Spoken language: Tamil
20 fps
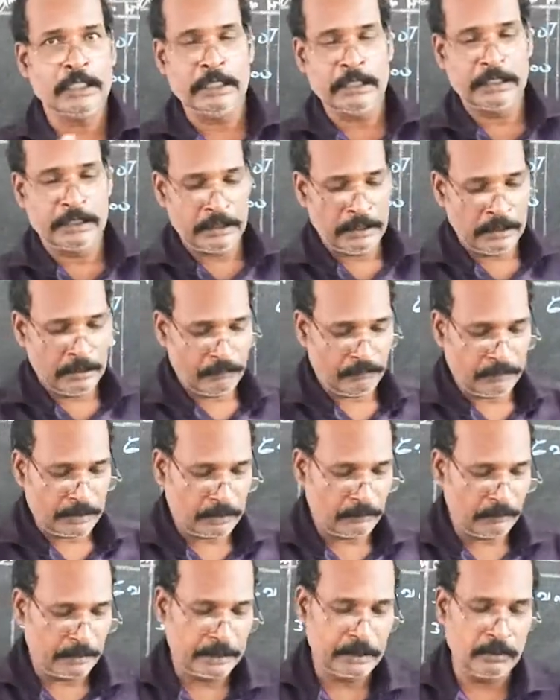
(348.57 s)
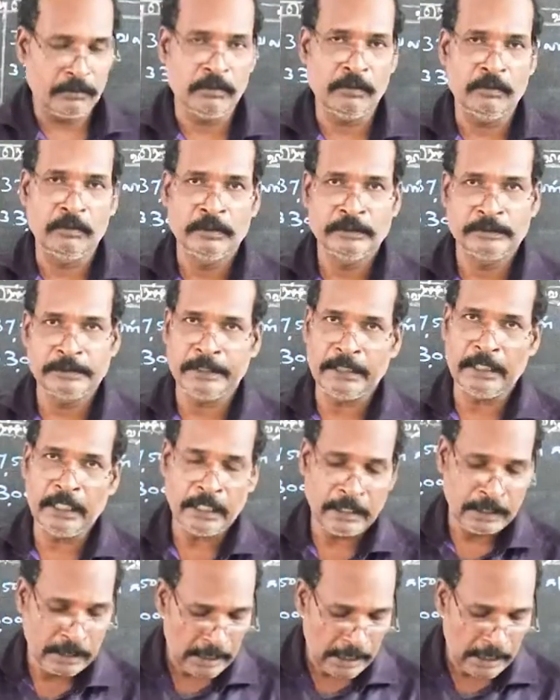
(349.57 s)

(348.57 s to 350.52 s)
கணக்கு வர வைக்கணும் சரியா